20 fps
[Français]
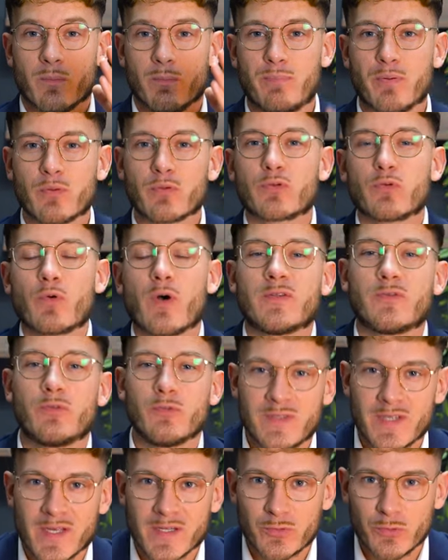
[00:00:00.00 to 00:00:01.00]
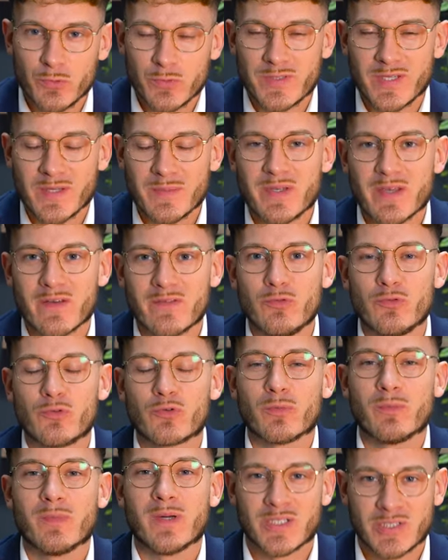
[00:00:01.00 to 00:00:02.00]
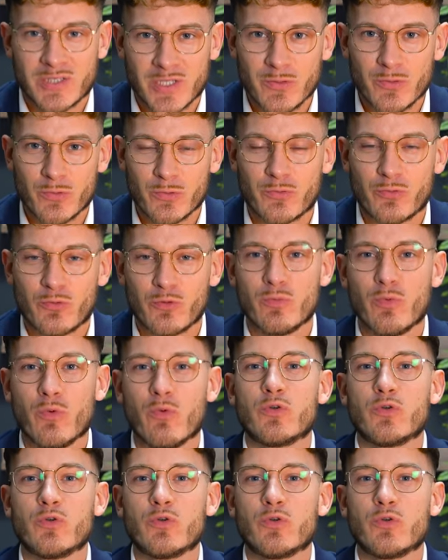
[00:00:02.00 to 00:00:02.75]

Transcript: Bonjour à toutes et à tous et bienvenue sur ma chaîne YouTube.